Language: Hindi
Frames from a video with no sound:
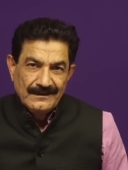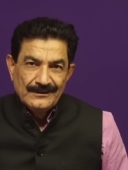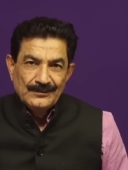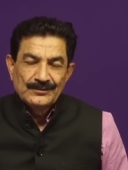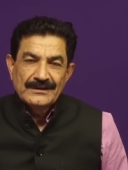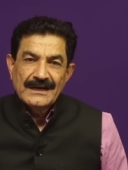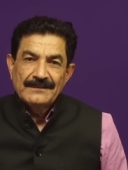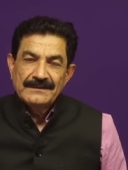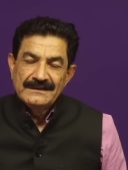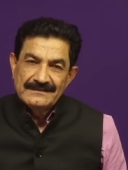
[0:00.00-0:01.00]
दूसरा
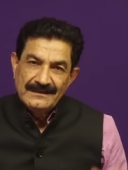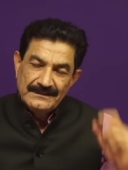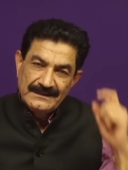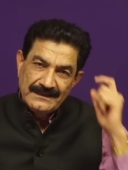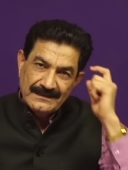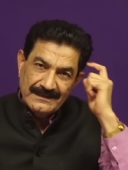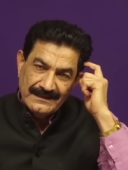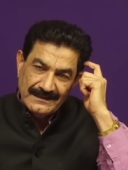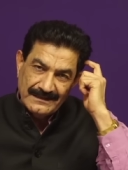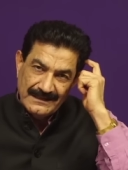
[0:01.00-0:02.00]
आपने इसलिए भी देखा है
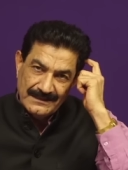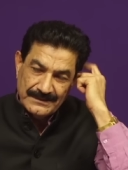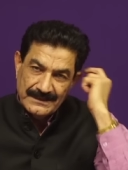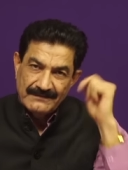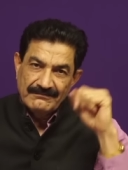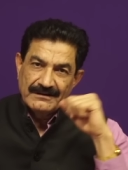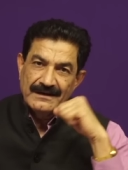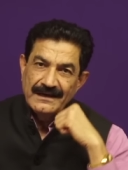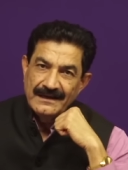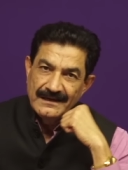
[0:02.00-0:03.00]
कि यहाँ पर एक वर्ड
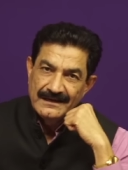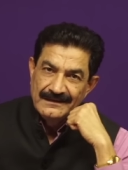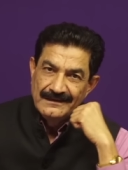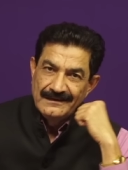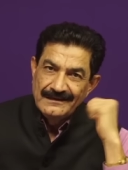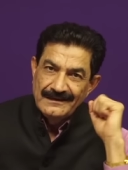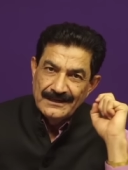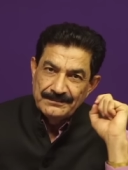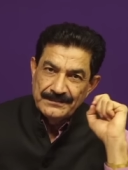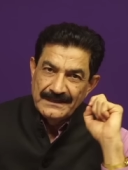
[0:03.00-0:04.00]
आया है
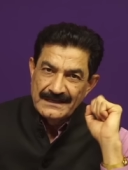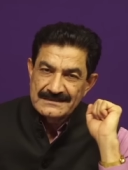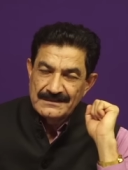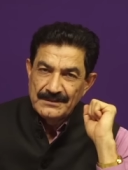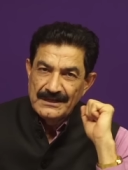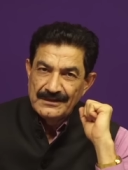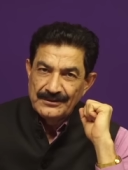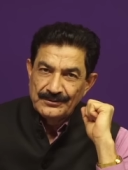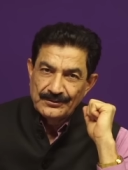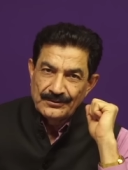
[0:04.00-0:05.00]
अपने अस्सी बिलियन
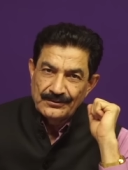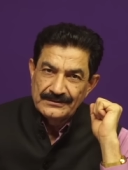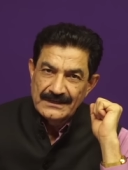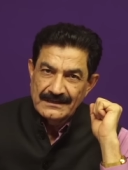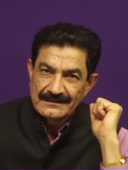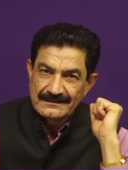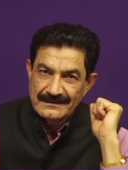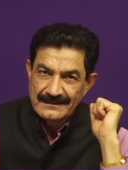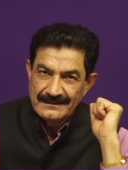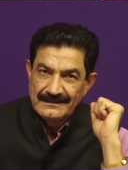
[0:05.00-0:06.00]
न्यूरॉन को जागृत
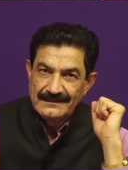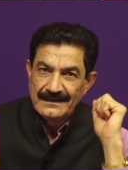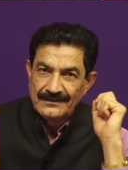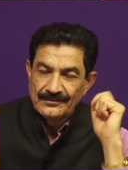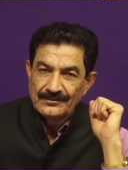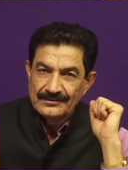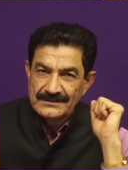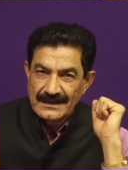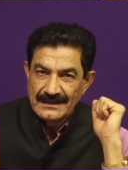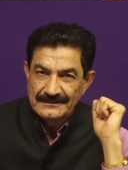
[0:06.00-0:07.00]
करें या उनको
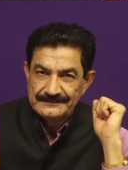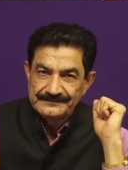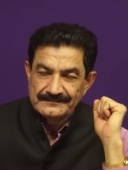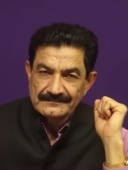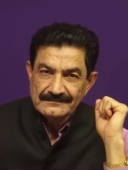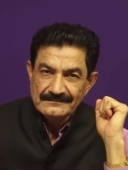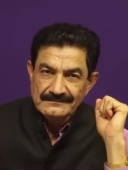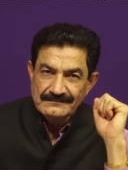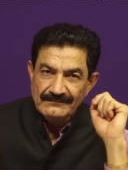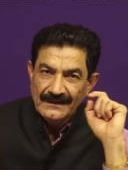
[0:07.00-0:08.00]
जगाएं
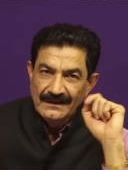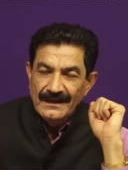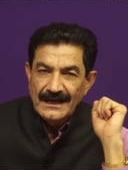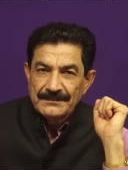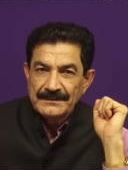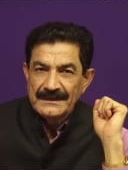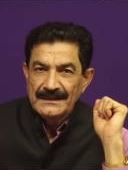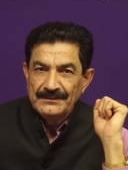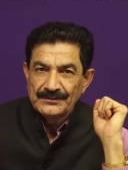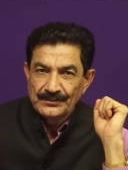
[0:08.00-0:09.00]
आपने ये
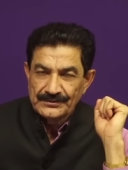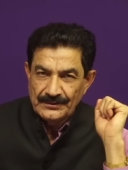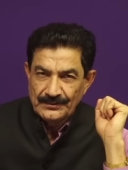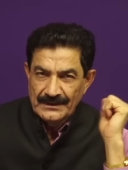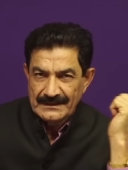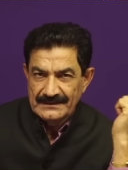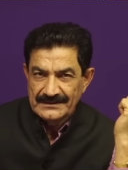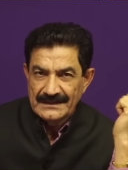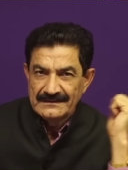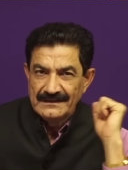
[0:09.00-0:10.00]
भी सोचा होगा कि
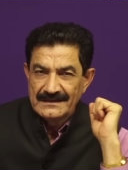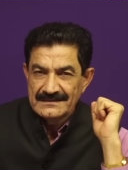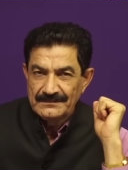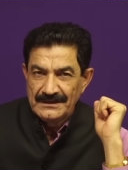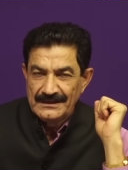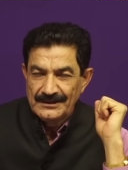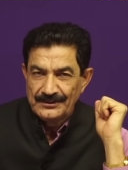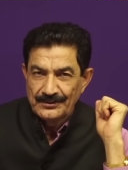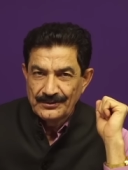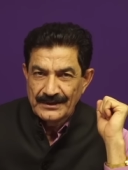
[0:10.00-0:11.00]
शायद ये अस्सी बिलियन
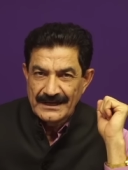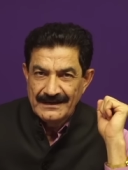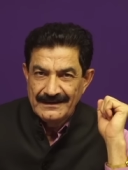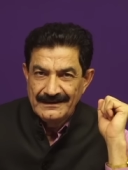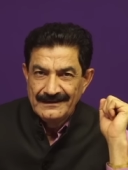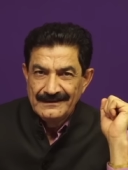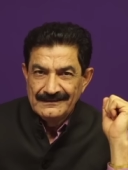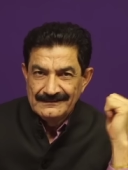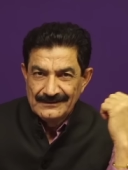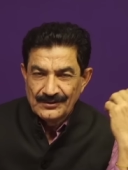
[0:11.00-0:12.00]
न्यूरॉन क्या हैं
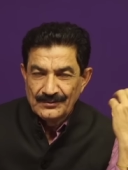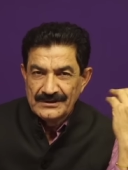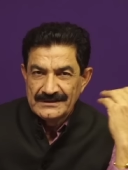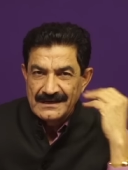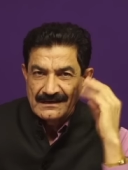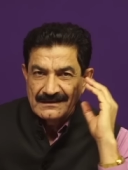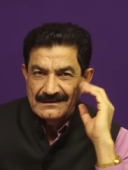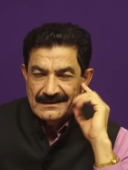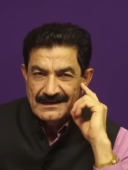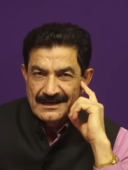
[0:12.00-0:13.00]
जिनको मुझे जागृत
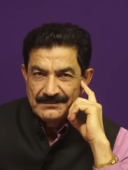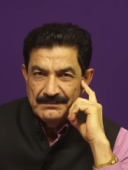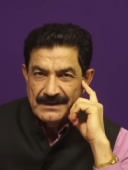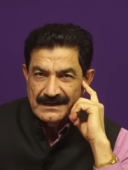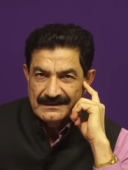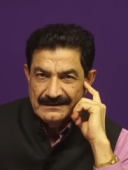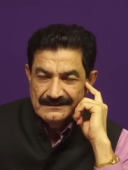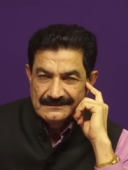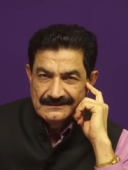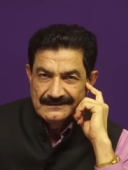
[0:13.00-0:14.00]
करना भी बाकी
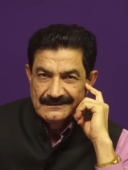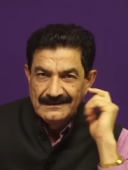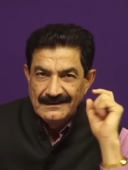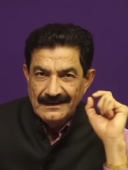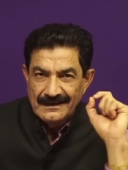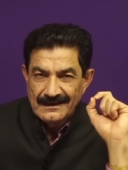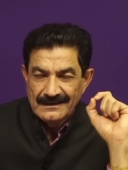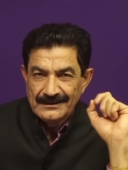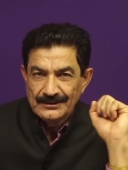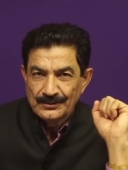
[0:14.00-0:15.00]
है अगर
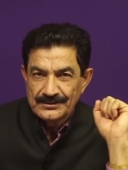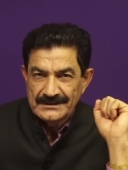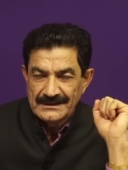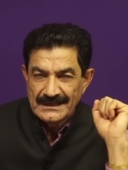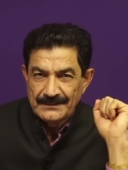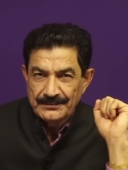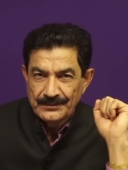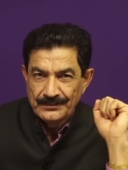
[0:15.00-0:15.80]
ये दो चीज़ें आपको